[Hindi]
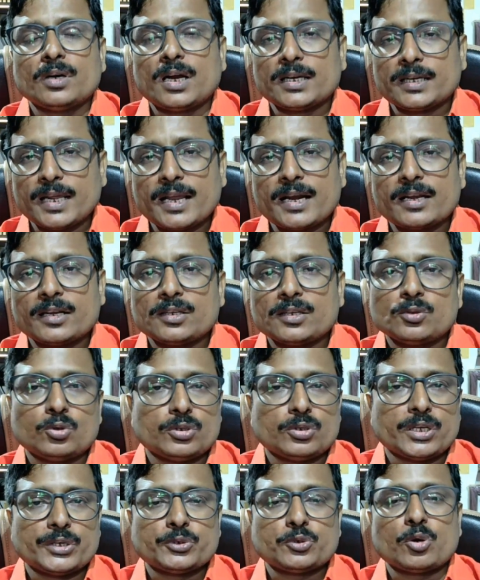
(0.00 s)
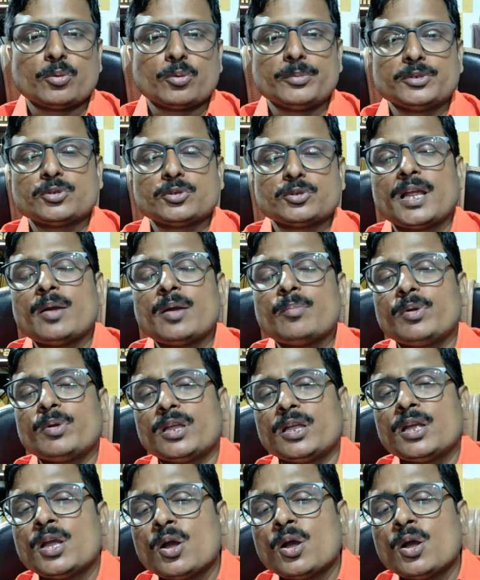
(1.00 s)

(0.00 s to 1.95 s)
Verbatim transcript: 18 अगस्त 2024 और यहां पे